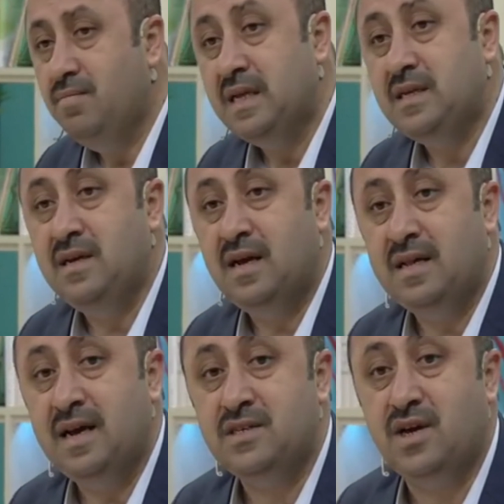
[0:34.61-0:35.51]

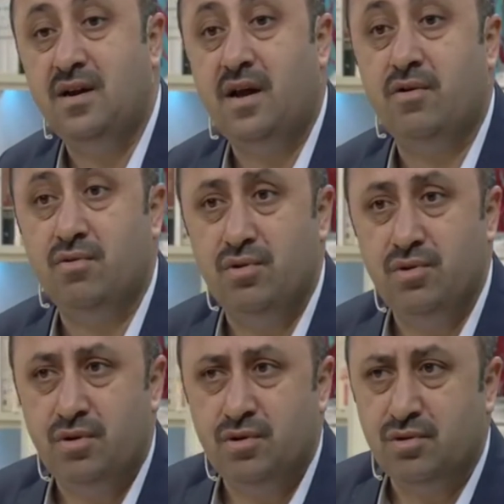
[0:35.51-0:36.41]
Medine'de ezanlar
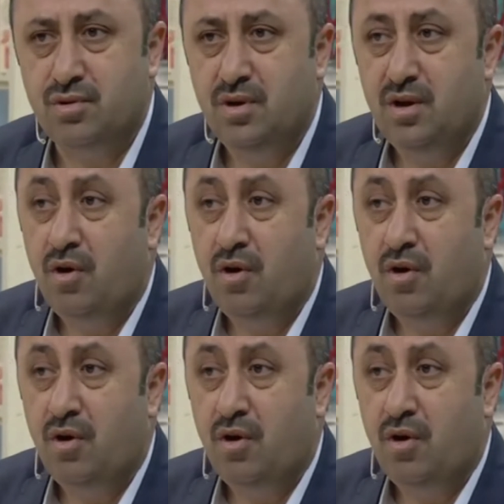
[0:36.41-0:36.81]
okunuyordu.